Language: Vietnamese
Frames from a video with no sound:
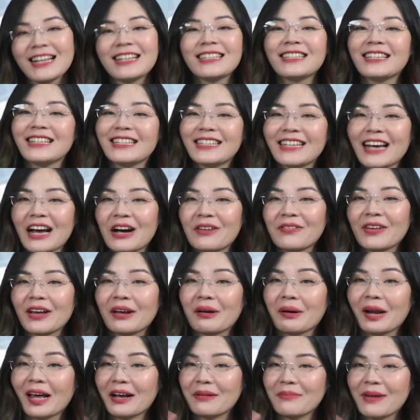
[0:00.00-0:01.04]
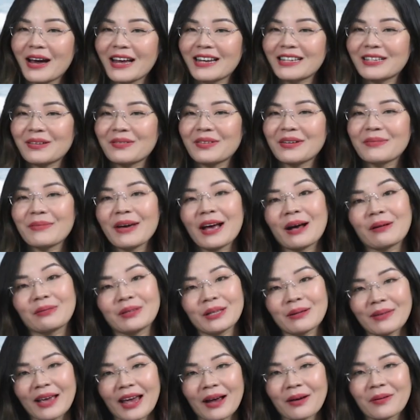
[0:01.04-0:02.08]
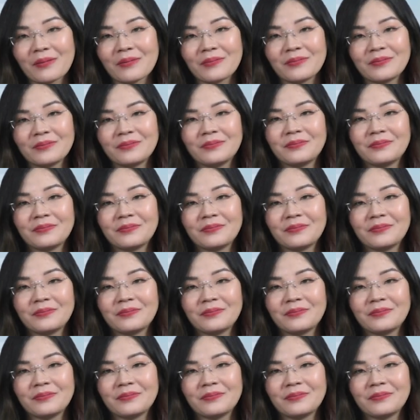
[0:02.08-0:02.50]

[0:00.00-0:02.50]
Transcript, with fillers: Xin chào và hẹn gặp lại các bạn trong những bài học tiếp theo.